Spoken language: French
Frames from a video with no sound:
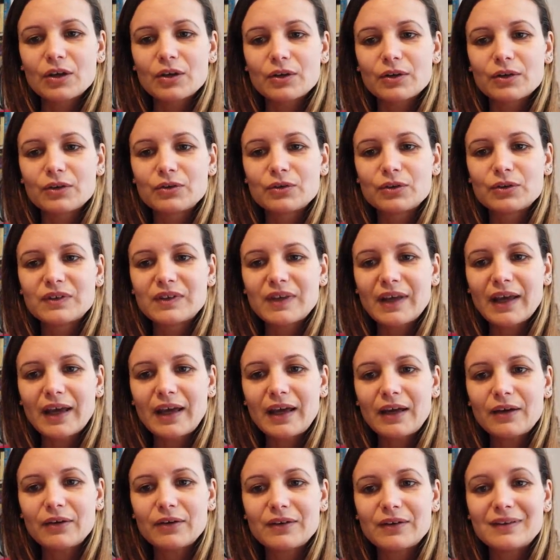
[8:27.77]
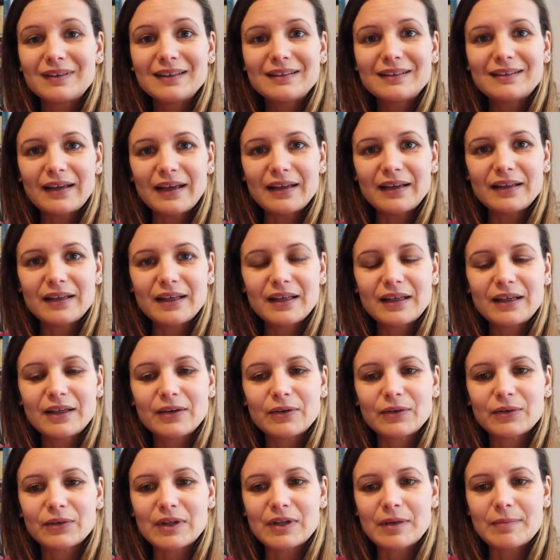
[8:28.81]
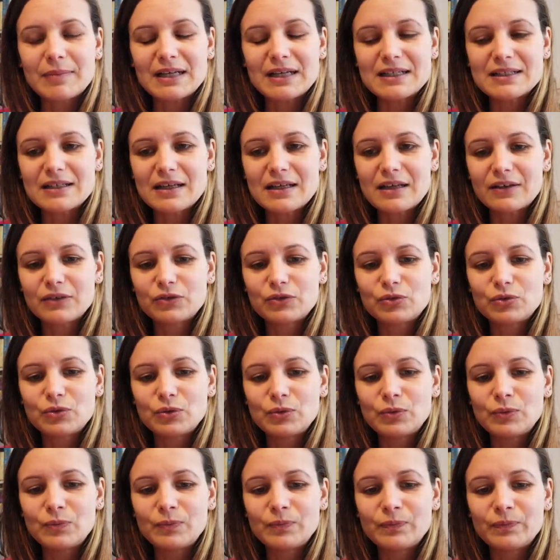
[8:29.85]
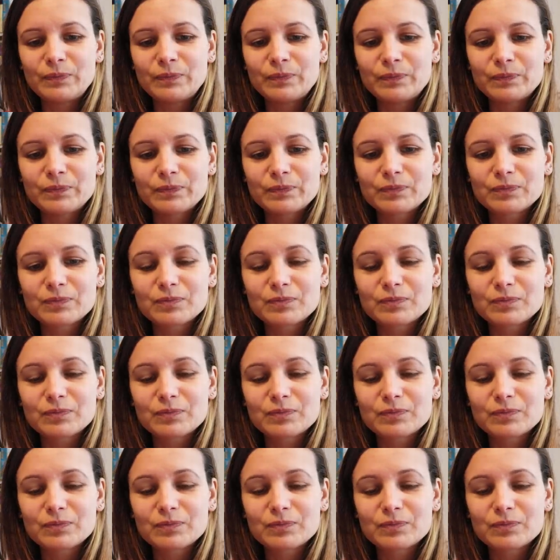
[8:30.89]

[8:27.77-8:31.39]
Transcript: de très détaillé, on appelle ça du...